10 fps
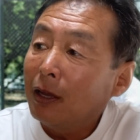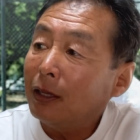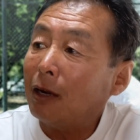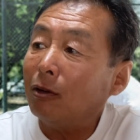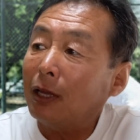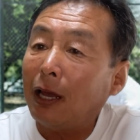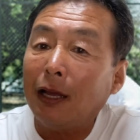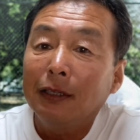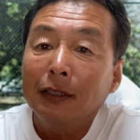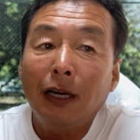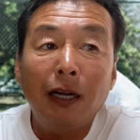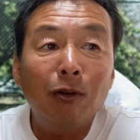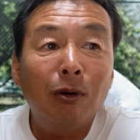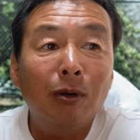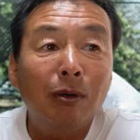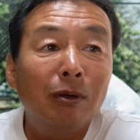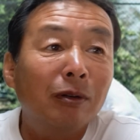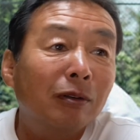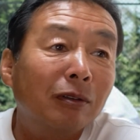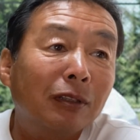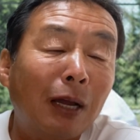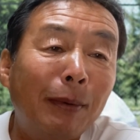なので、あのー、